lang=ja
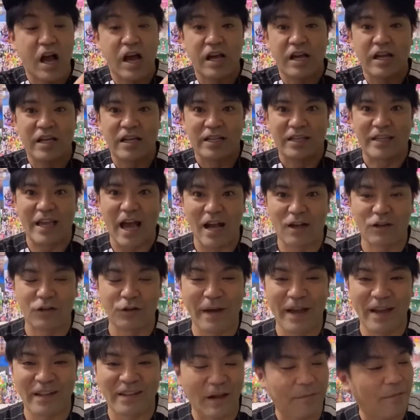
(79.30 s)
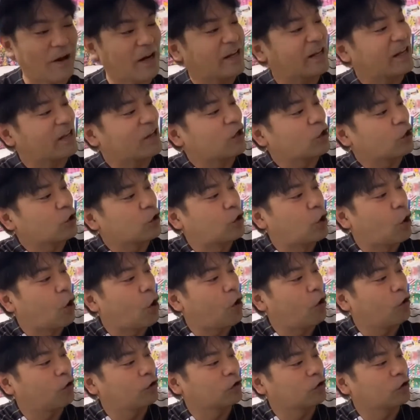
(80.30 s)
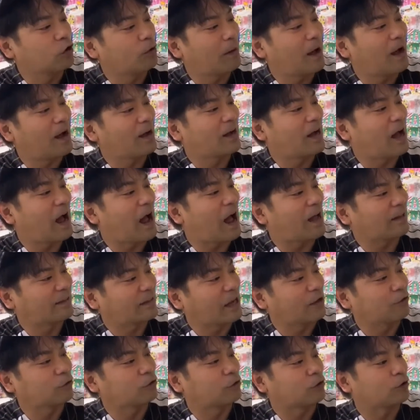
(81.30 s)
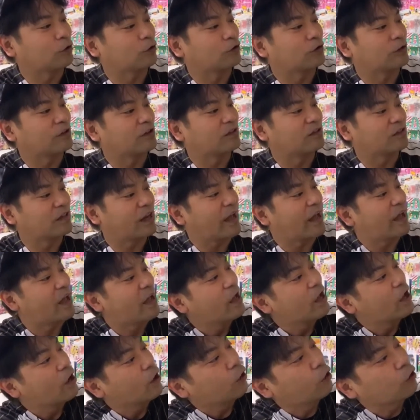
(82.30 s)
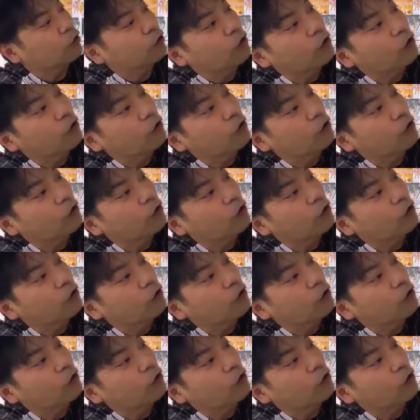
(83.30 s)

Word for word: ひゃくめいさまにゴールド版が当たるということでですね、この